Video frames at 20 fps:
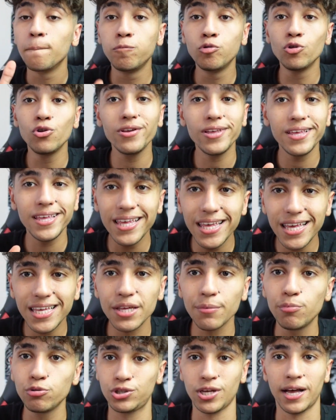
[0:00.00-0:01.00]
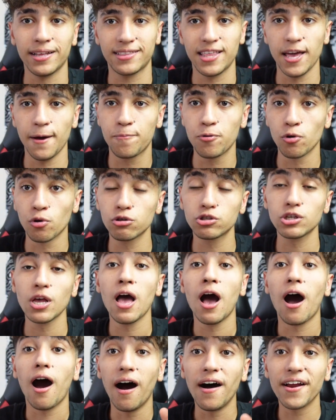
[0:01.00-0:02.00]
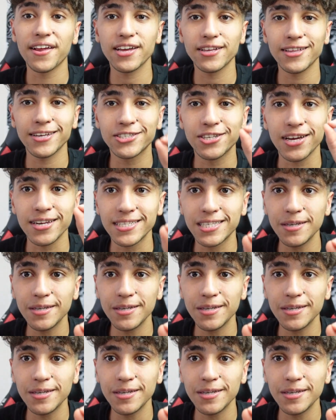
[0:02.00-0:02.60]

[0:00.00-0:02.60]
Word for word: Bunu iyi ki bu saatte yapıyoruz. Arkadaşlar